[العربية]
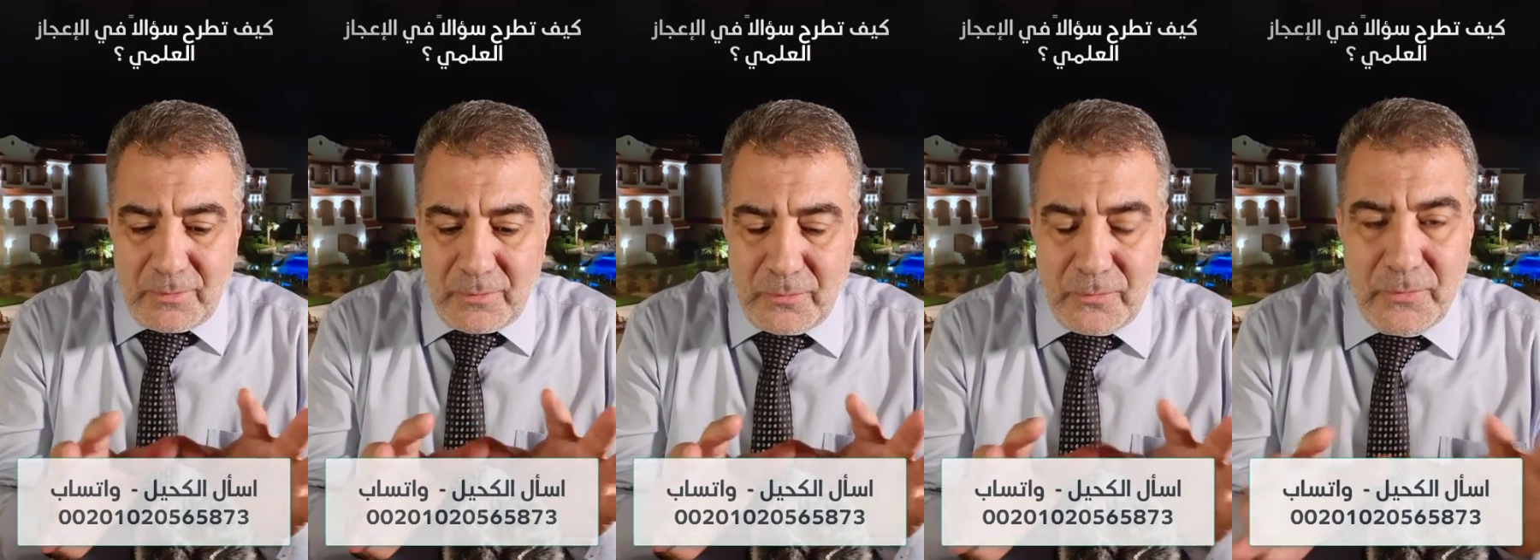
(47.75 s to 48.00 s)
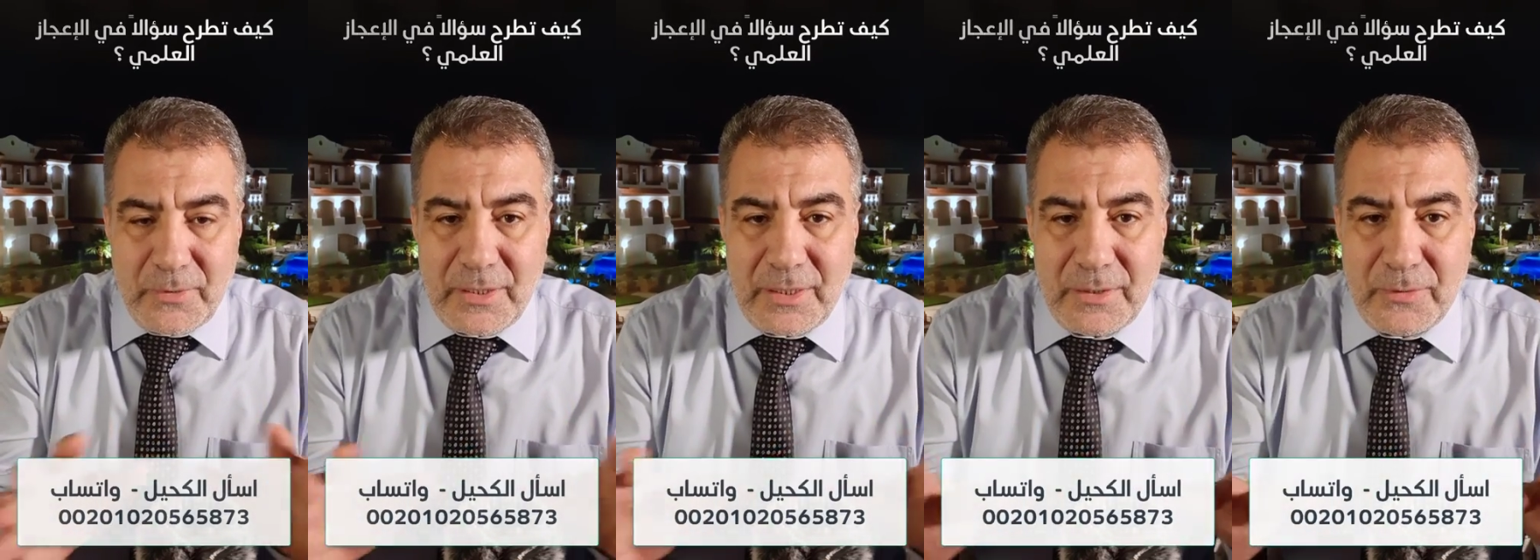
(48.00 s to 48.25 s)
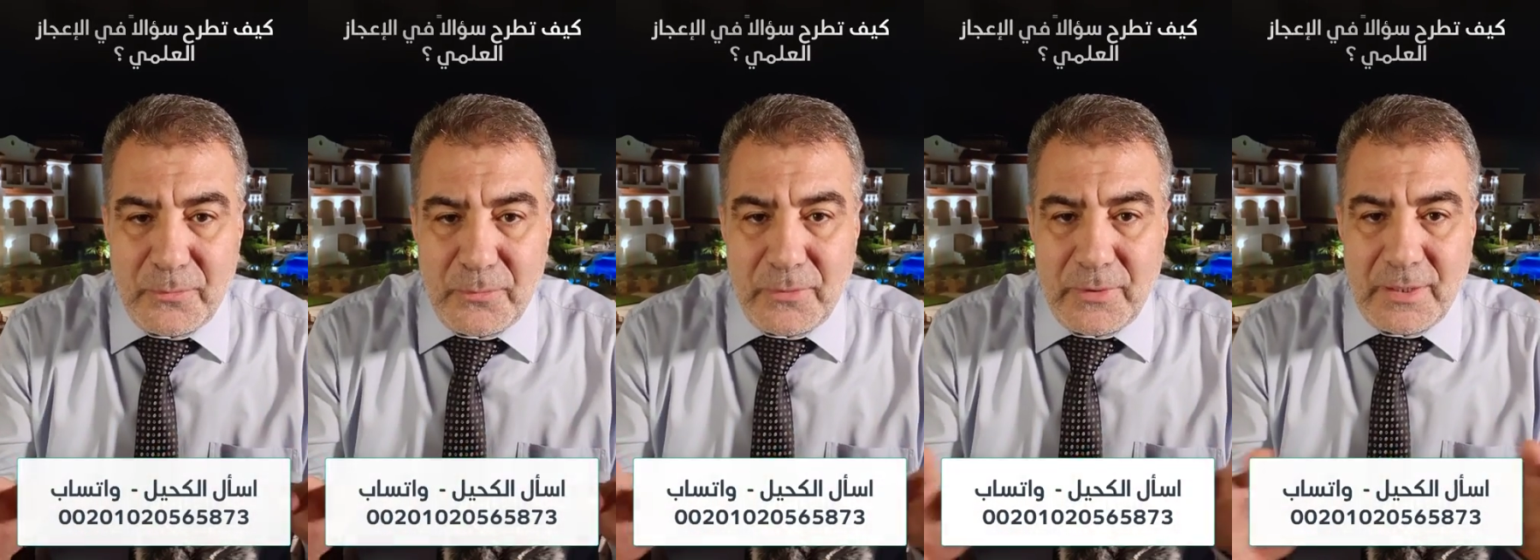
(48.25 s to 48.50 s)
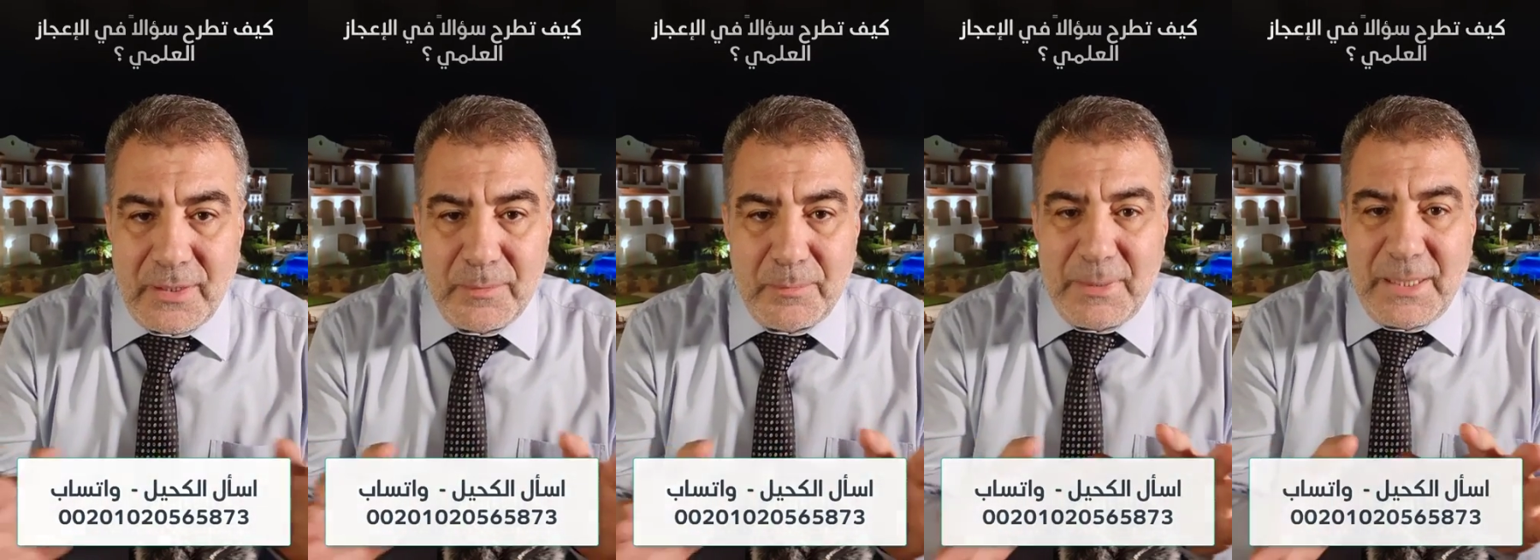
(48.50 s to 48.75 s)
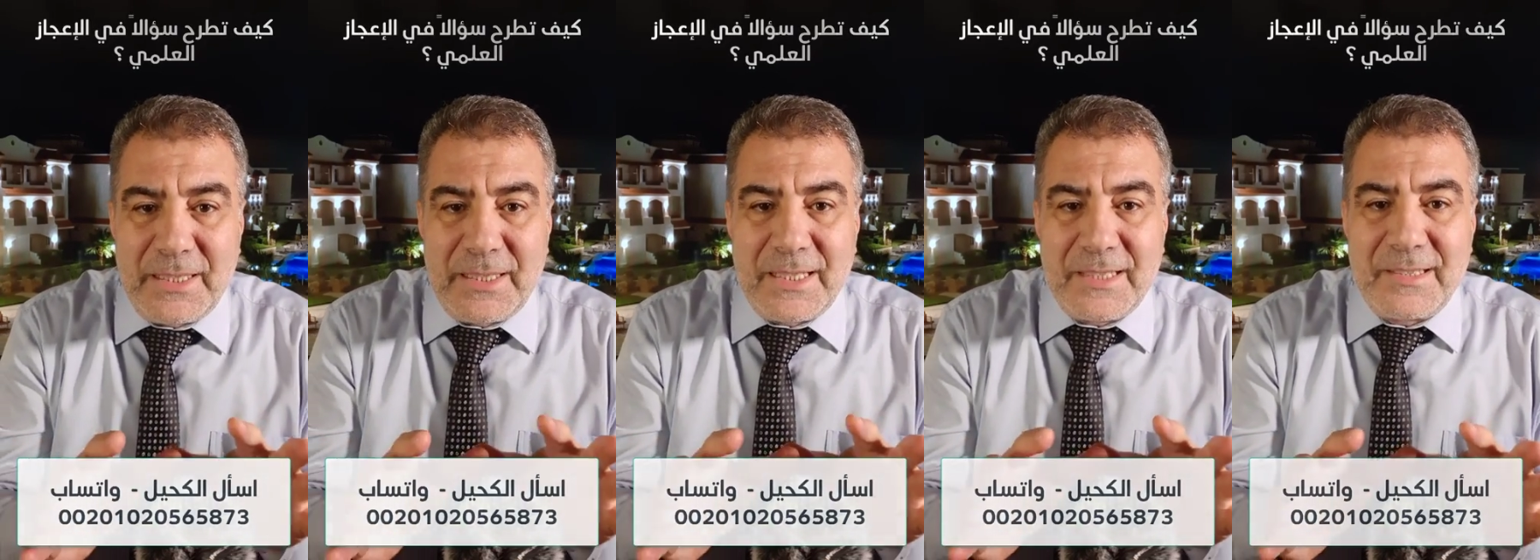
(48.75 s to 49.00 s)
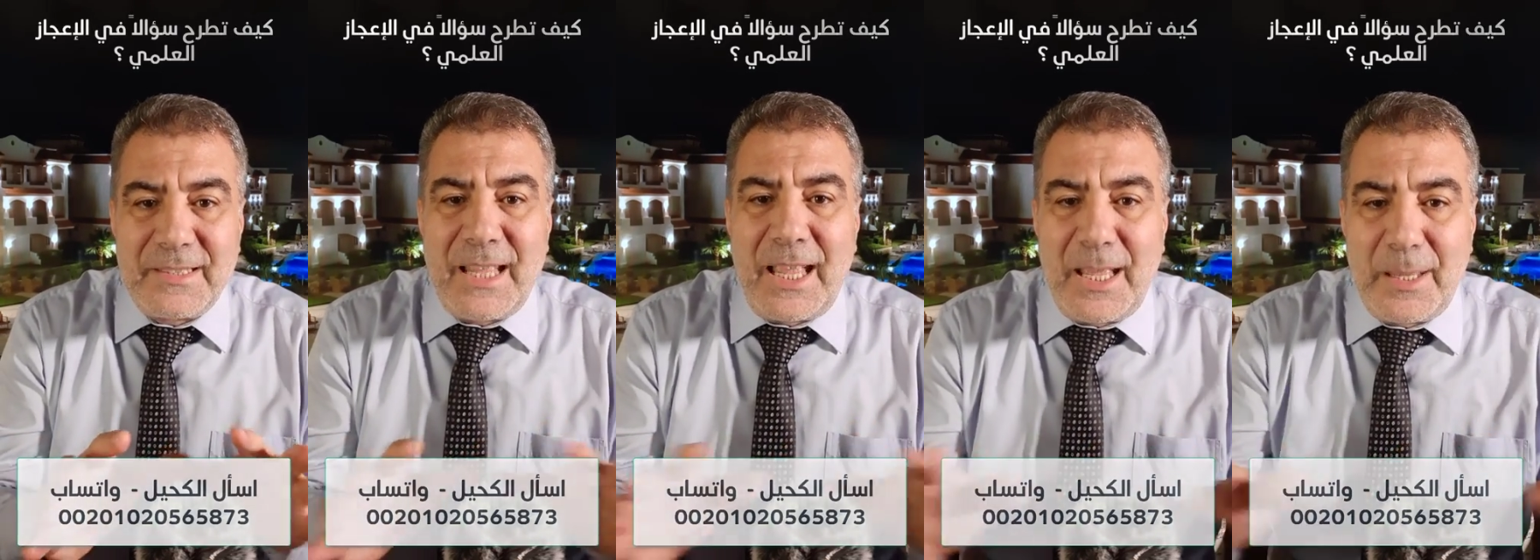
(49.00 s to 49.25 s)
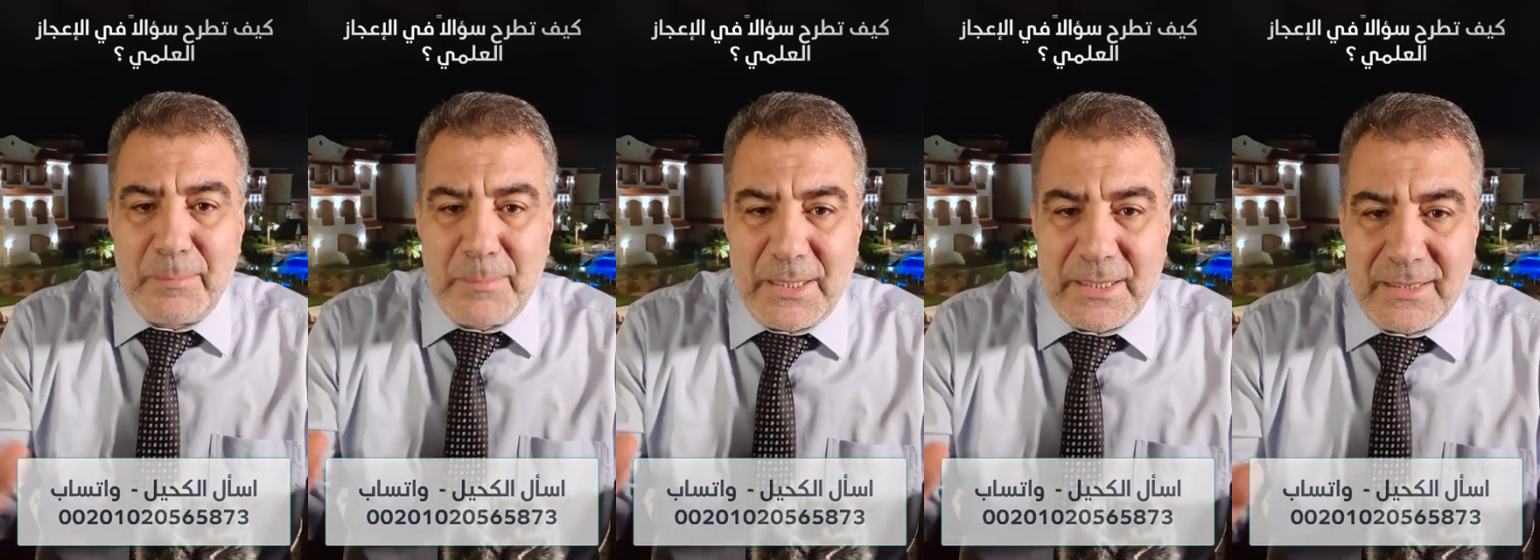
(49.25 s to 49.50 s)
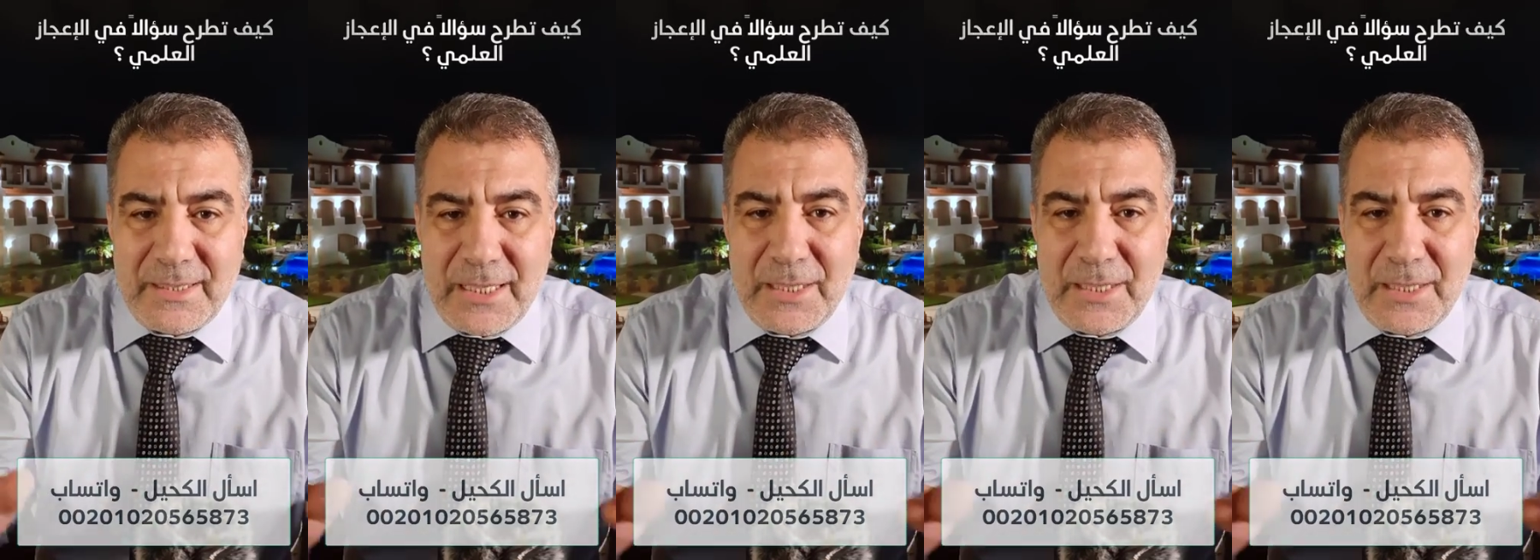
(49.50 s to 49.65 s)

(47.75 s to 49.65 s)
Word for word: في في بين زحمة